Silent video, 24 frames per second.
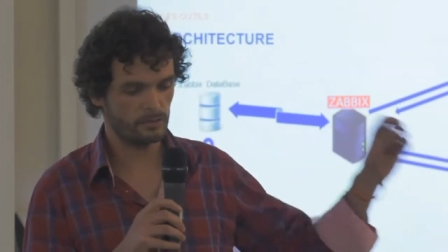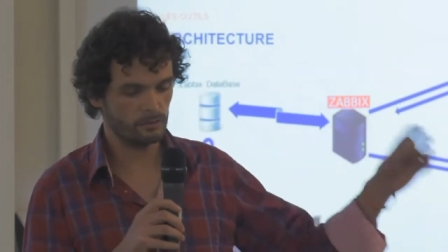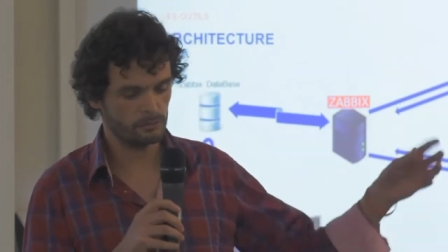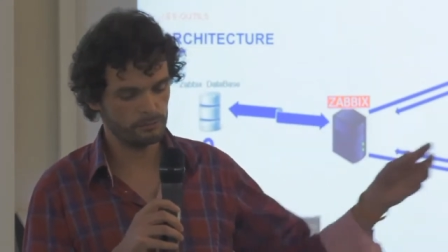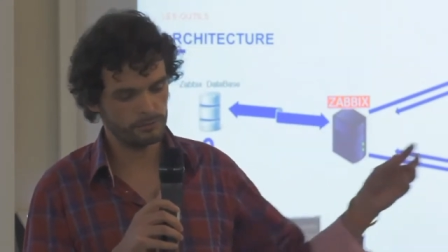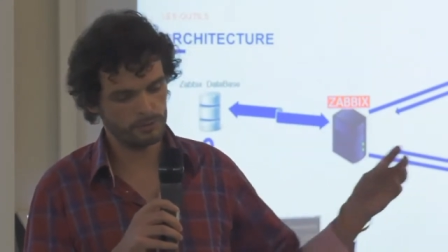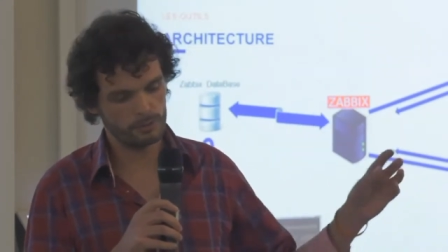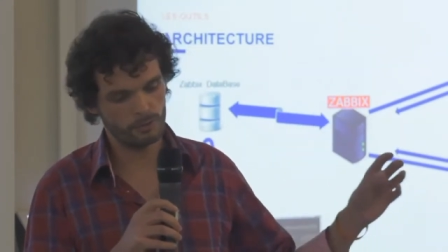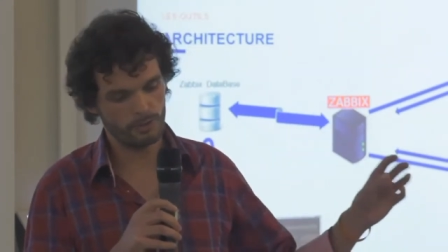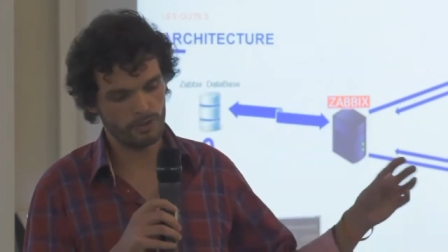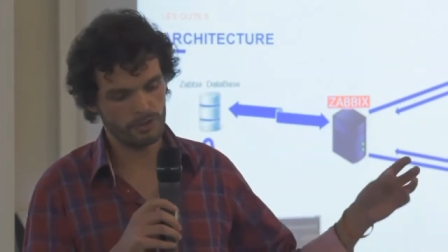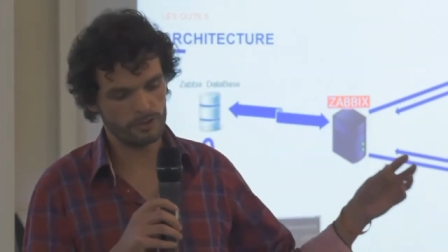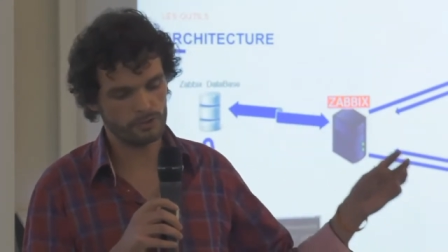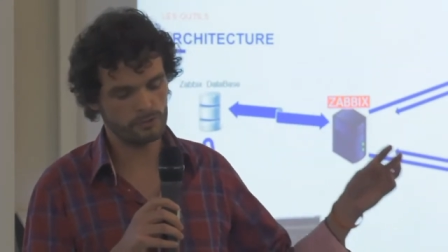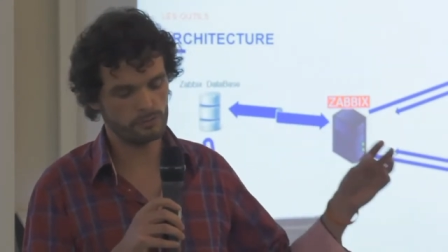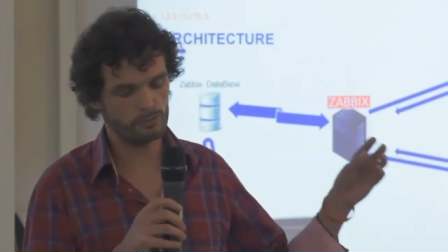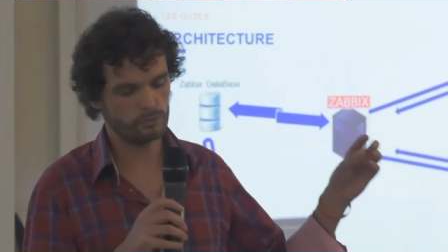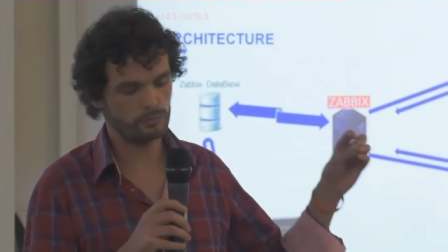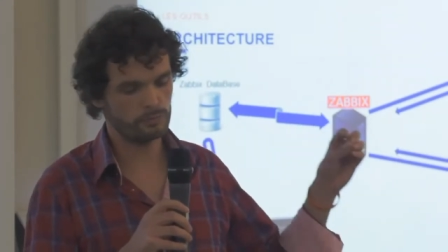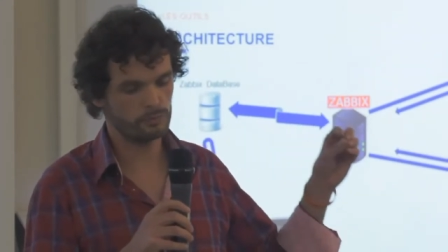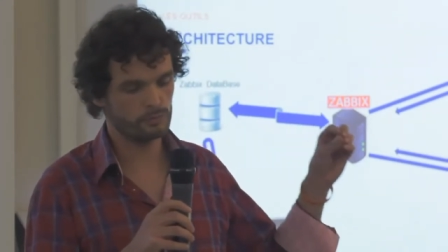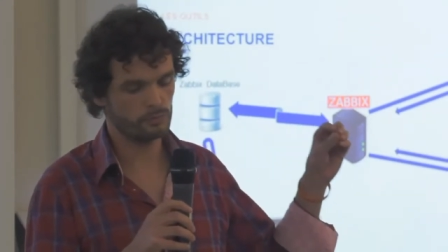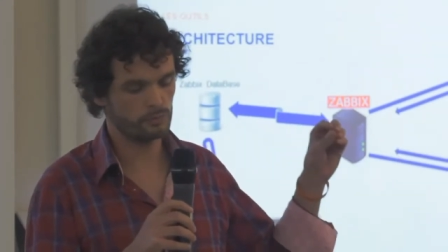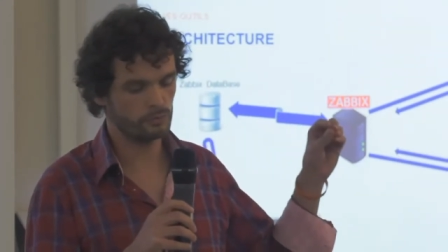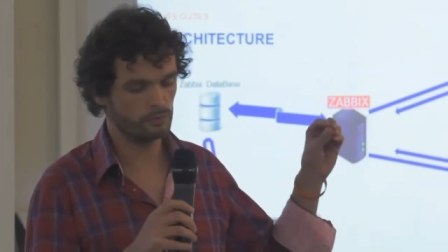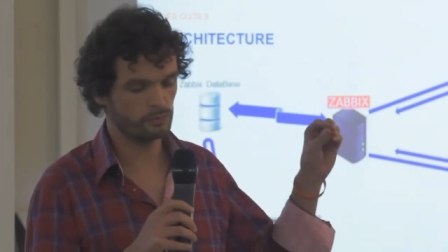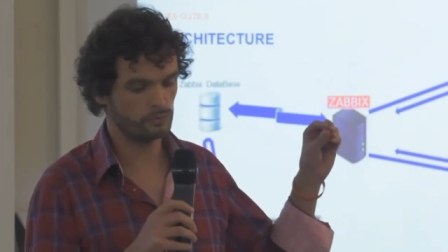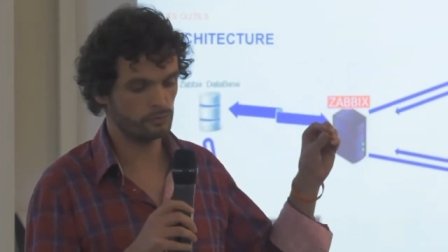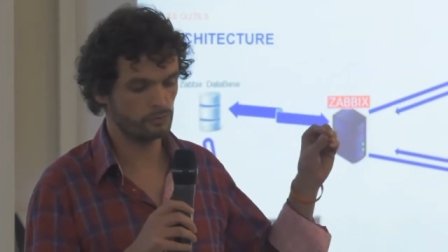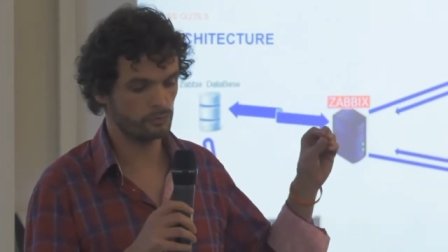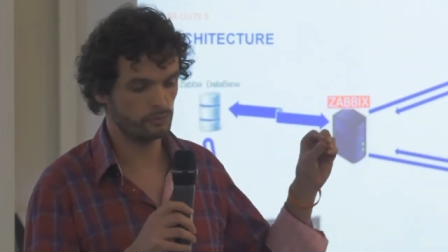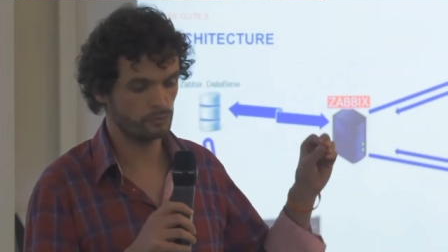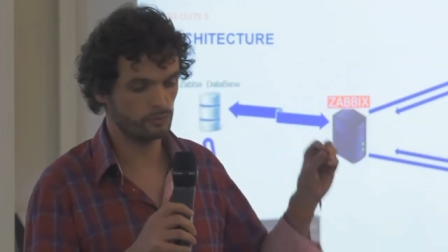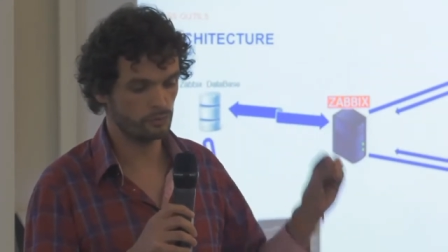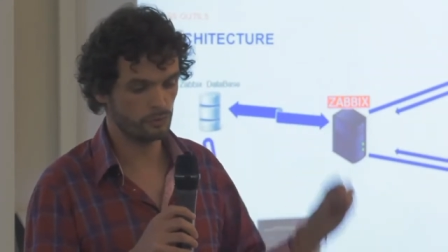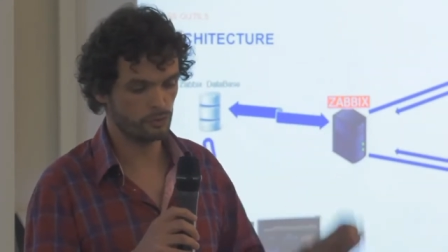configuration plutôt
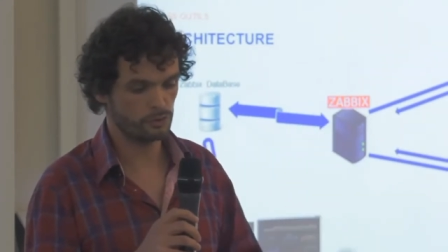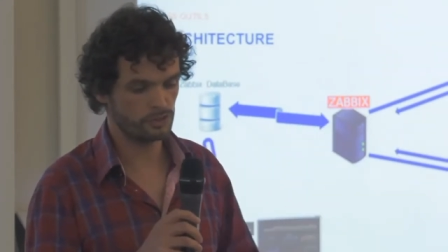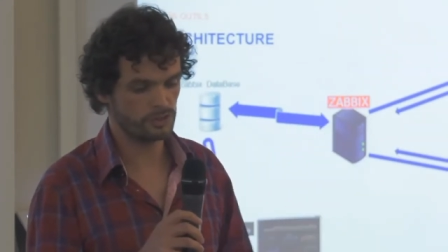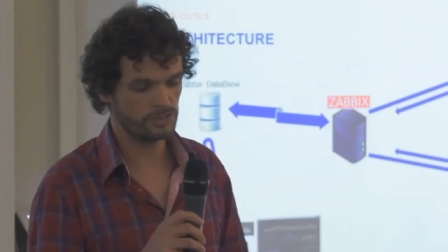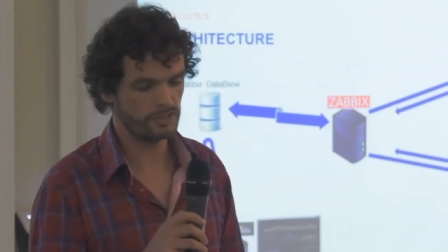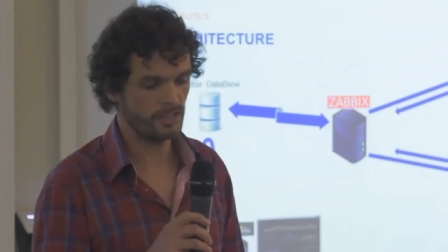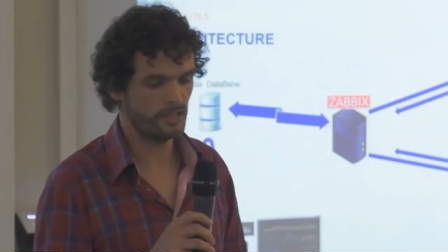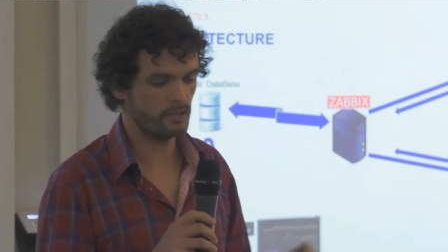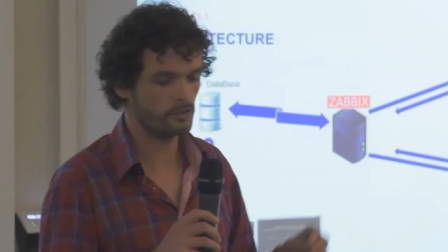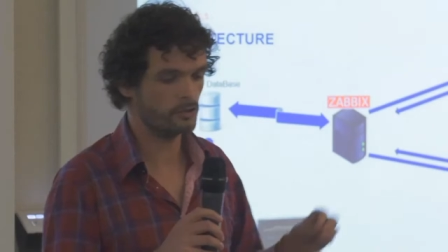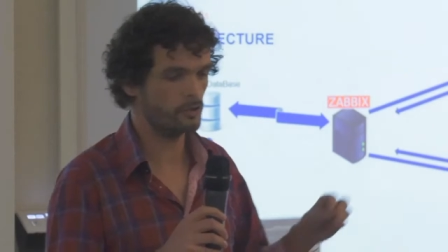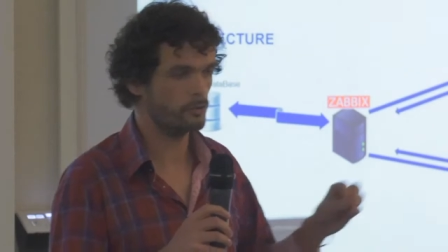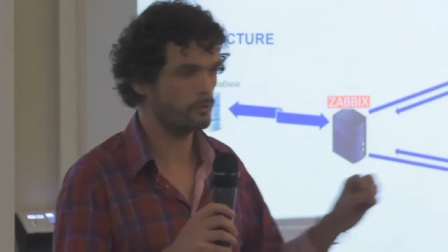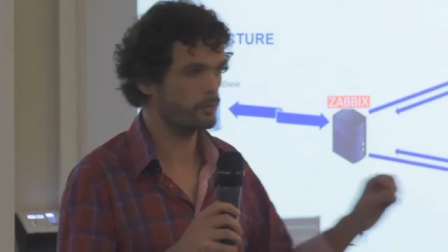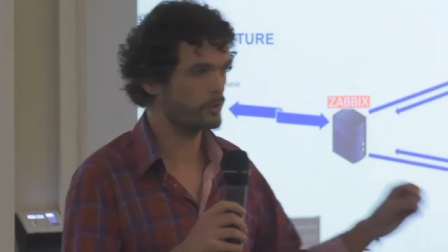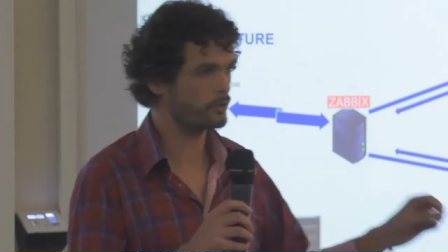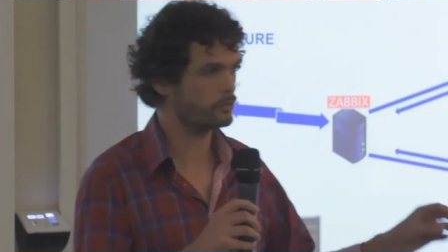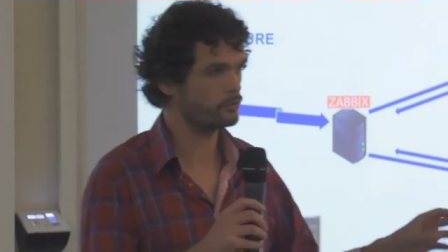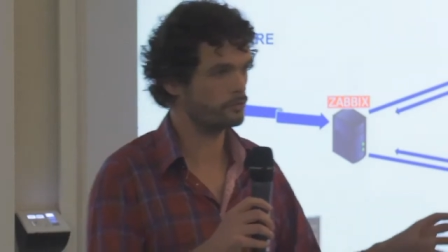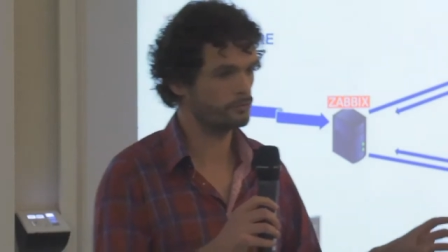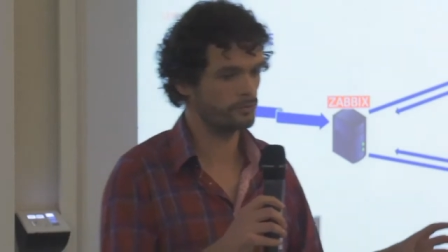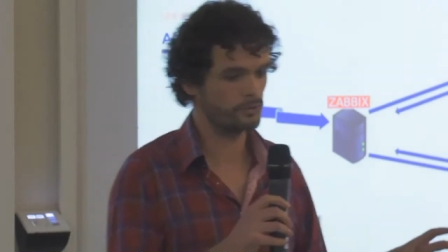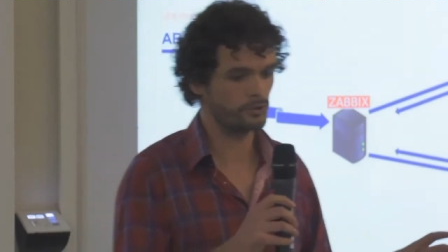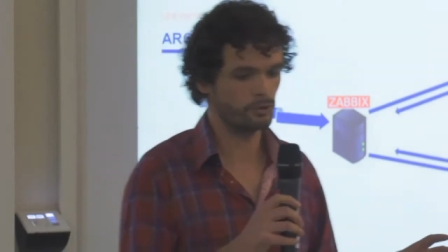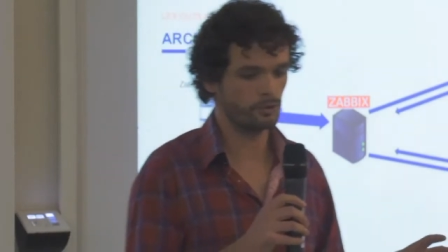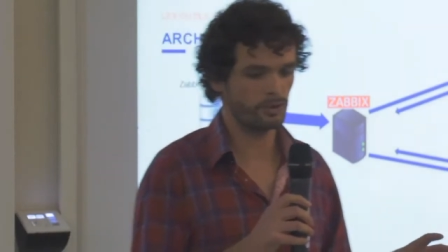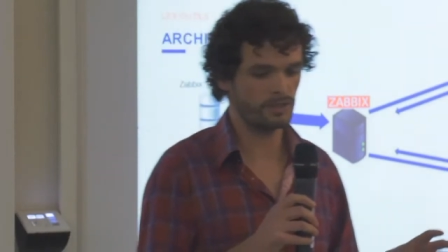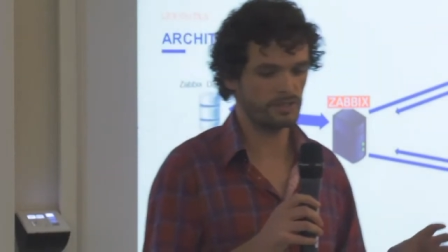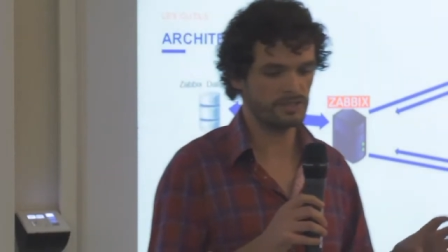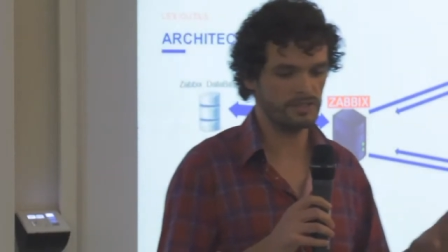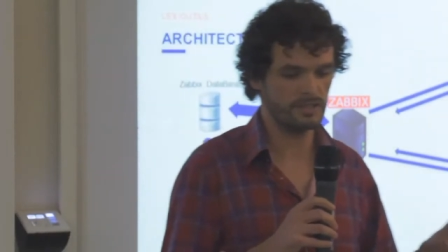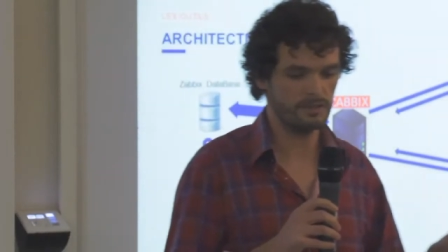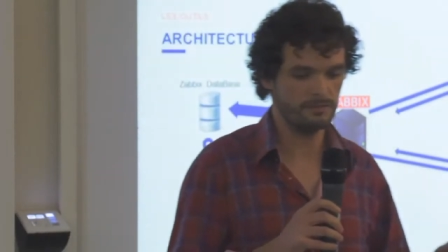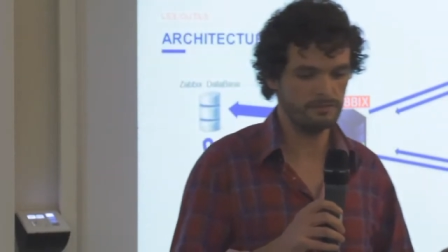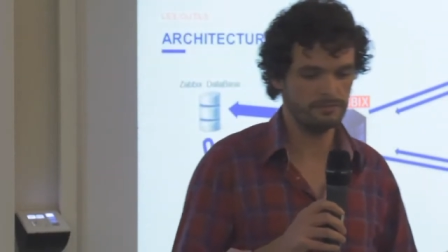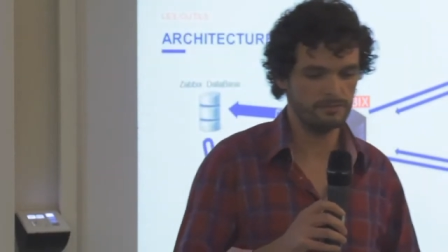du logiciel, comment est configuré
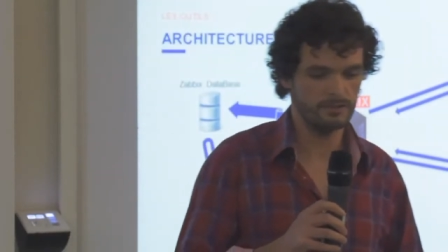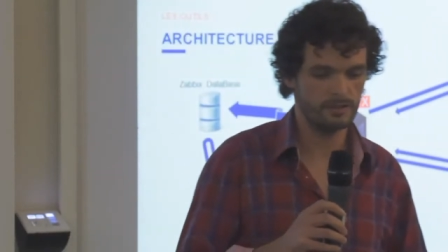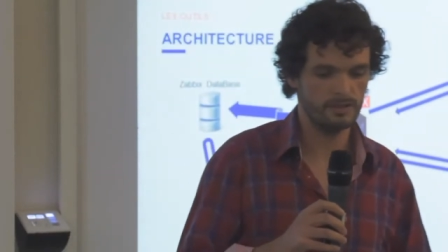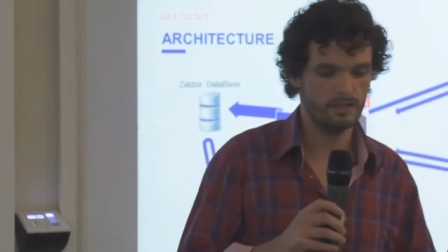Ceph,